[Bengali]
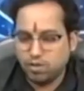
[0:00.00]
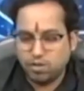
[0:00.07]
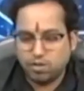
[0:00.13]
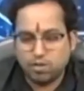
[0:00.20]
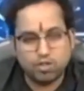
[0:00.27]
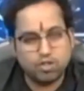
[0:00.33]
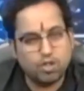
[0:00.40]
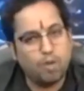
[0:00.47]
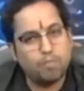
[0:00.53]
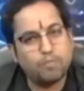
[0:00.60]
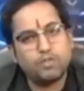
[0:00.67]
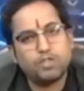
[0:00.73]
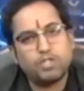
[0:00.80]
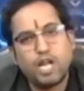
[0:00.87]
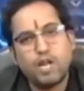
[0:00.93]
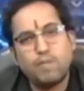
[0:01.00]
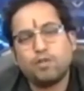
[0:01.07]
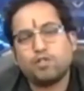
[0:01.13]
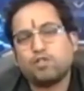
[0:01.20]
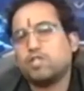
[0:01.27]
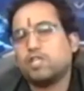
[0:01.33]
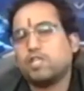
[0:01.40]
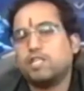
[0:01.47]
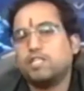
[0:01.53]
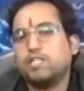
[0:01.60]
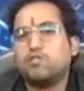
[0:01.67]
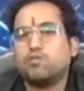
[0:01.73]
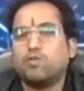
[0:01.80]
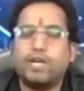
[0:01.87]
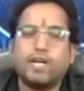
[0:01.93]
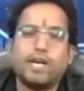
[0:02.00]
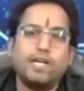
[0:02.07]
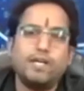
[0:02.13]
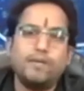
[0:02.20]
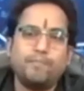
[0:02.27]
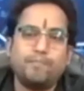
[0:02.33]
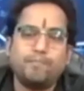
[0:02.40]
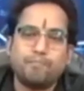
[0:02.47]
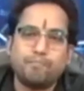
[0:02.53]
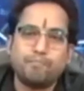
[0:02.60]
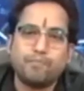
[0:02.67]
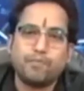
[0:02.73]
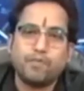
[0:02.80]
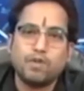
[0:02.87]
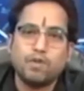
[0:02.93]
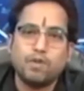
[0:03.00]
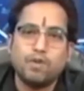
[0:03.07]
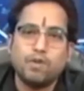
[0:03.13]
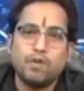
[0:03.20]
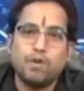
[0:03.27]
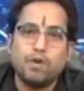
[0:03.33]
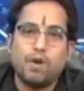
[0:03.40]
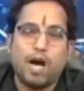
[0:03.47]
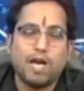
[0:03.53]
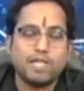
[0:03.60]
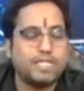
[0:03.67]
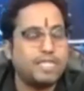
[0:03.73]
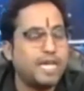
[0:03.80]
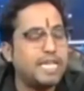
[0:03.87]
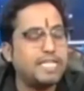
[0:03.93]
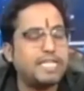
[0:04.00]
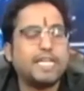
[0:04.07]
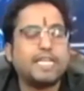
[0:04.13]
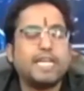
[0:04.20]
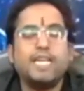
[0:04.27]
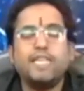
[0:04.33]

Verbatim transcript: তো জম সেই মতো সেখান দিয়ে চলে গেলেন আর সেই থেকেই